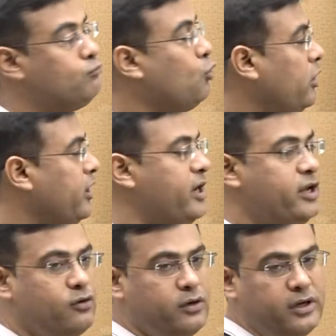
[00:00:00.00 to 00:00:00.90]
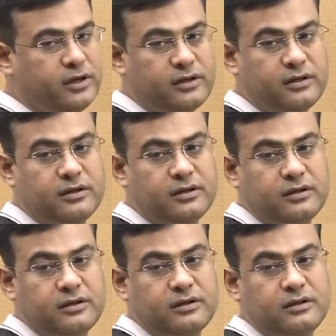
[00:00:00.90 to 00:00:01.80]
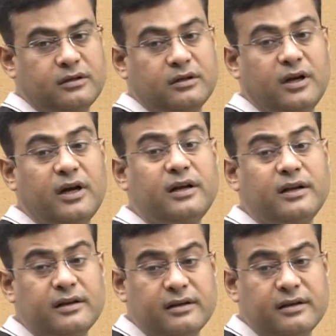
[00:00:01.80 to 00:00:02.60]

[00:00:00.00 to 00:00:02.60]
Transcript: बोल के लिखो ना है हाँ?